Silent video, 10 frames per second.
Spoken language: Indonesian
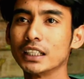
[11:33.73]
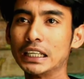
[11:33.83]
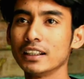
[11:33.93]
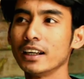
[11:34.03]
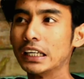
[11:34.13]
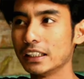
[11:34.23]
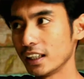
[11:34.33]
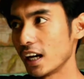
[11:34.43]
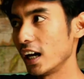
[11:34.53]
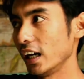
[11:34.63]
Barca.
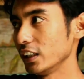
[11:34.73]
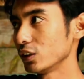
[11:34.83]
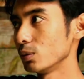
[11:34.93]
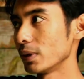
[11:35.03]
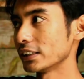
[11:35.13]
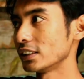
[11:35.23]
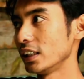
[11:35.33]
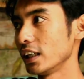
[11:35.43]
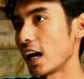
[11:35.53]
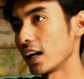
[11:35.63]
Iya, itu
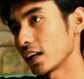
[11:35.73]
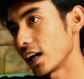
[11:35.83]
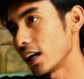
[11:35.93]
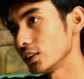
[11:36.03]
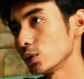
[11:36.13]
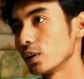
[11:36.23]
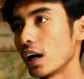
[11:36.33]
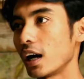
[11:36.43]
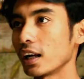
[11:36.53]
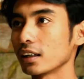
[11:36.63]
masih langka
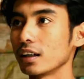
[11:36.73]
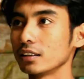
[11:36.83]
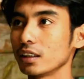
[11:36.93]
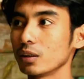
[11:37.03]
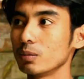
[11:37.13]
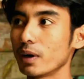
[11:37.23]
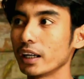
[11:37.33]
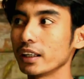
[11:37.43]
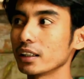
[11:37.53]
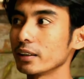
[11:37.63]
juga harganya
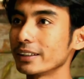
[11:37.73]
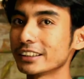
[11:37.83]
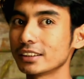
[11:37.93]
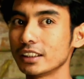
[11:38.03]
lumayan ya Mas.